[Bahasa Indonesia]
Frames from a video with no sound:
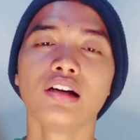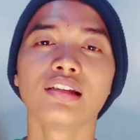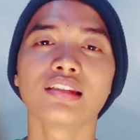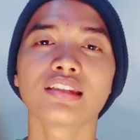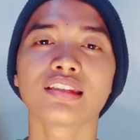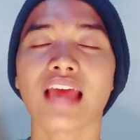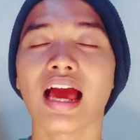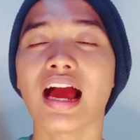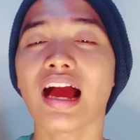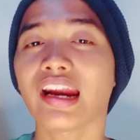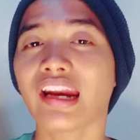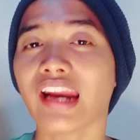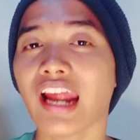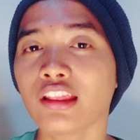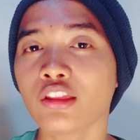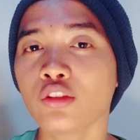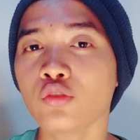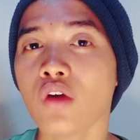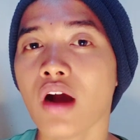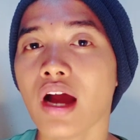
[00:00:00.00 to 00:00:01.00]
sang
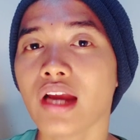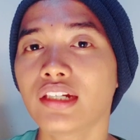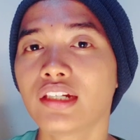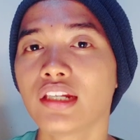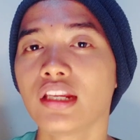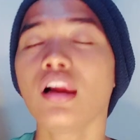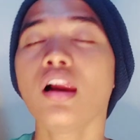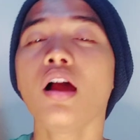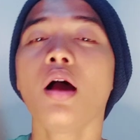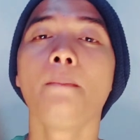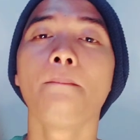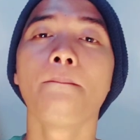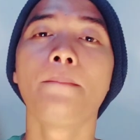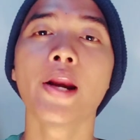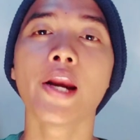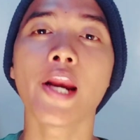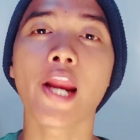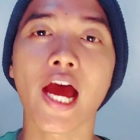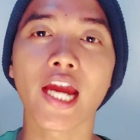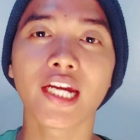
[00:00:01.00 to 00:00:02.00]
Ratu Adil
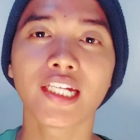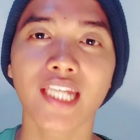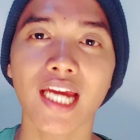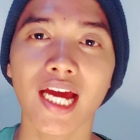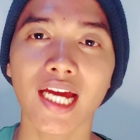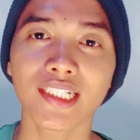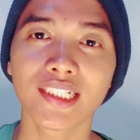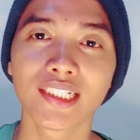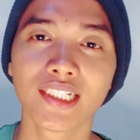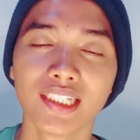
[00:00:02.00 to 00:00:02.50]
berada